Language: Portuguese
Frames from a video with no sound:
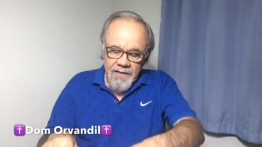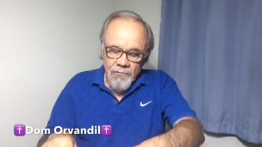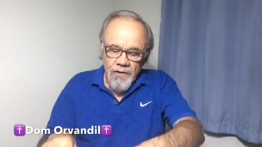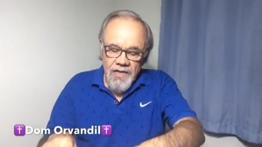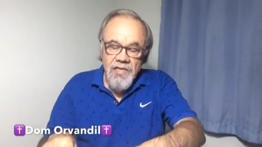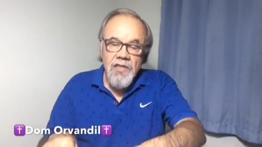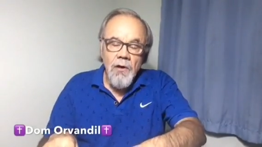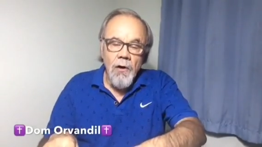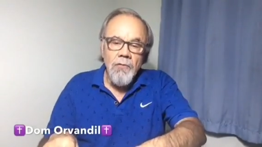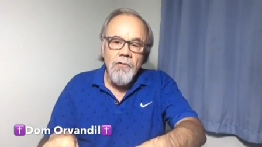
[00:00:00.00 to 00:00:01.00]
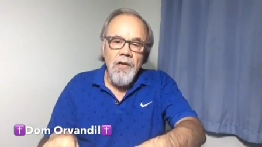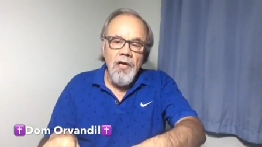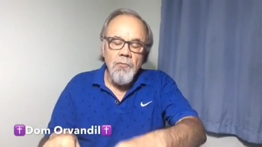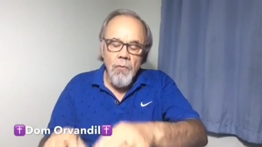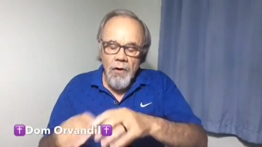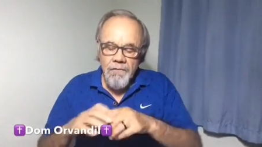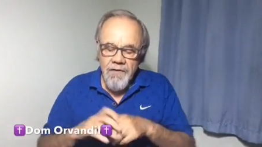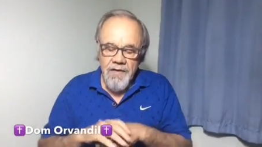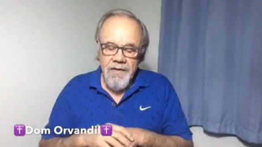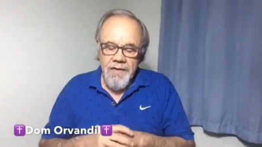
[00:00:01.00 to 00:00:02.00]
do grande teólogo Leonardo
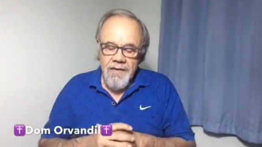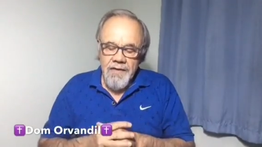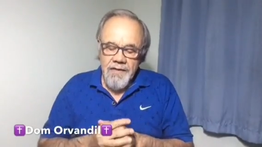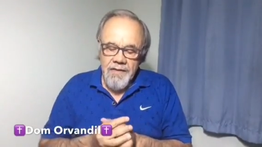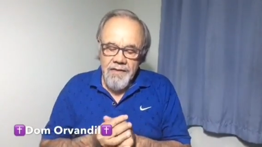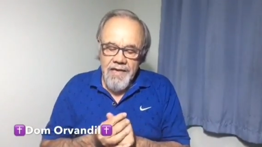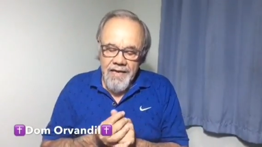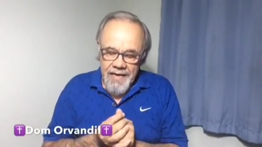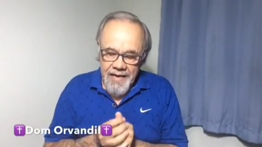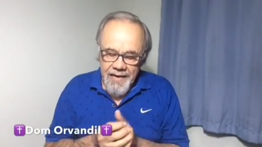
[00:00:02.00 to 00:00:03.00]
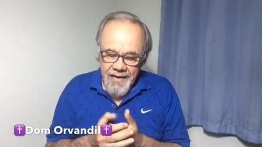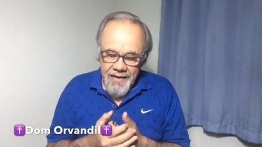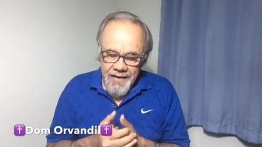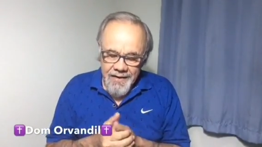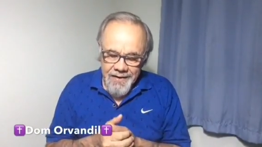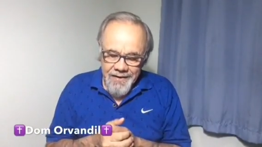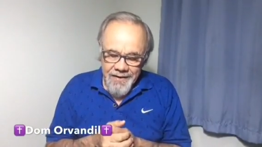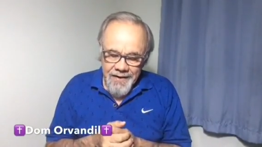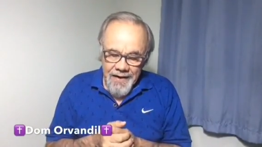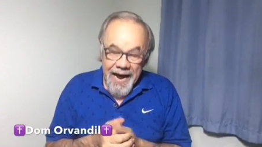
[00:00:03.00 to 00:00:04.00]
Boff de que
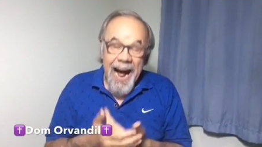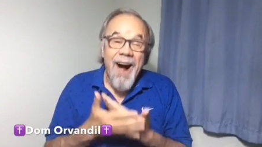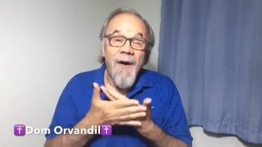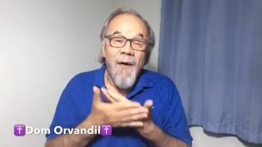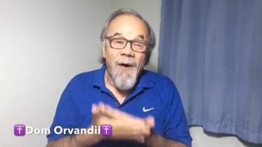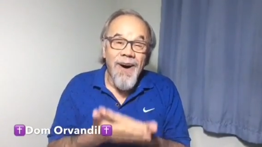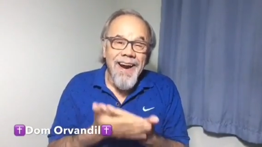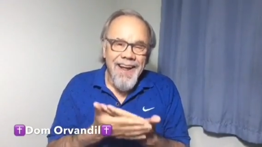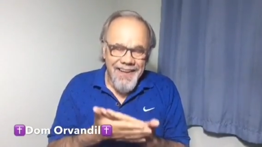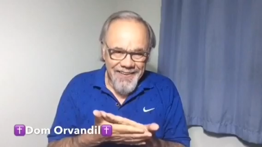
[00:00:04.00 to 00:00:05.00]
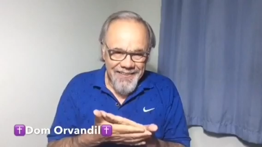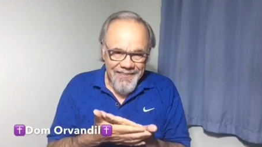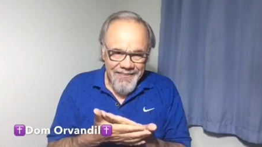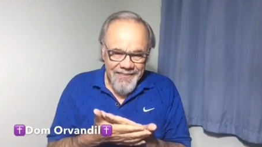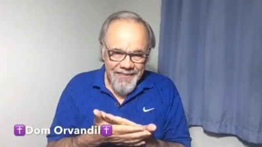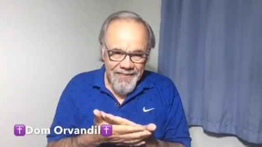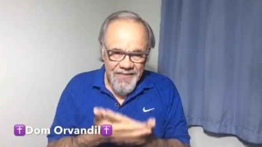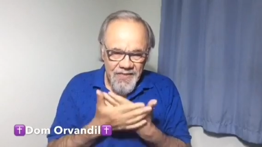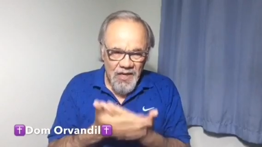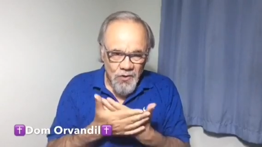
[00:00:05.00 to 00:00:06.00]
a hora
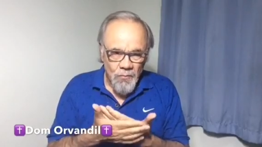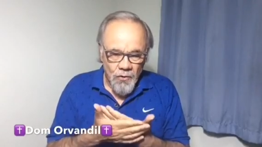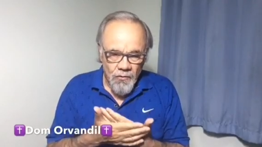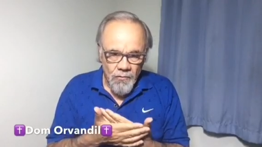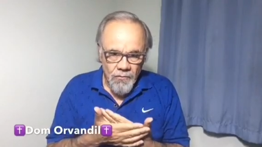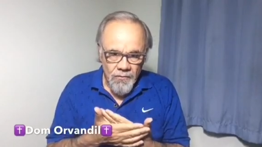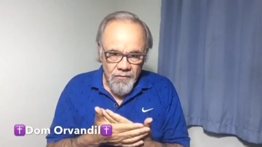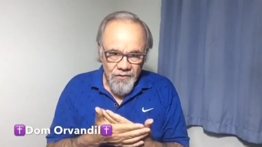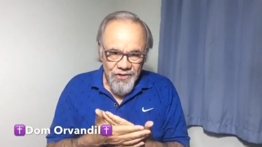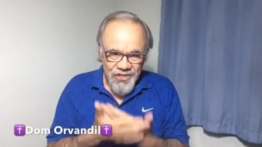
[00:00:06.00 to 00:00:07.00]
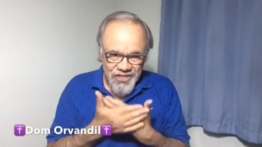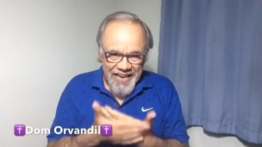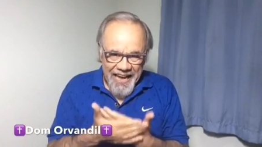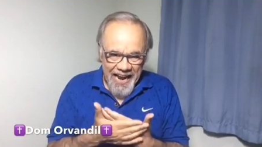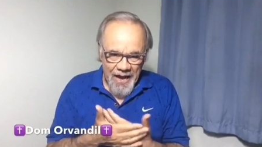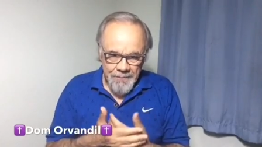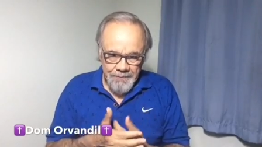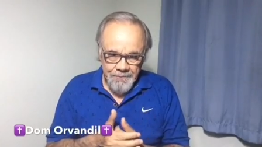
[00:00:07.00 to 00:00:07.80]
de Sérgio Moro chegará.